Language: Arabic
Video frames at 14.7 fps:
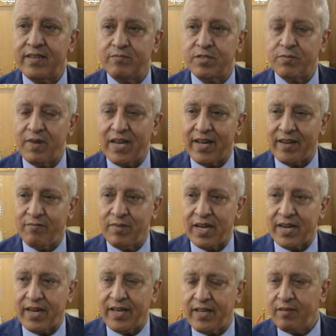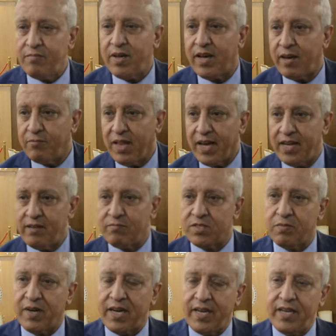بسم الله الرحمن الرحيم عبد العليم
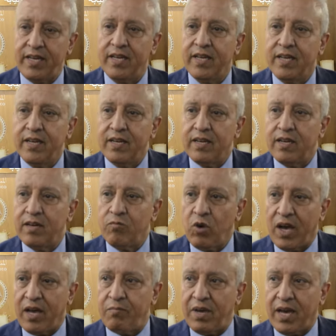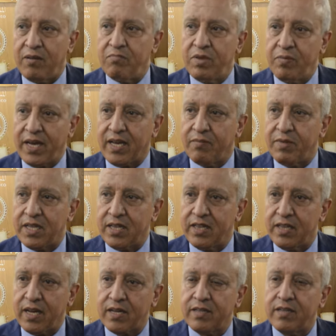صباحي محامي عام بمحكمه
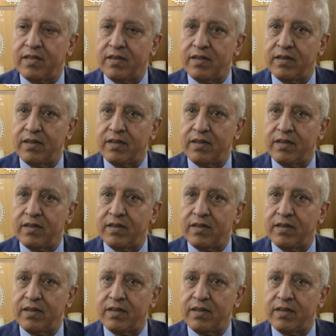النقد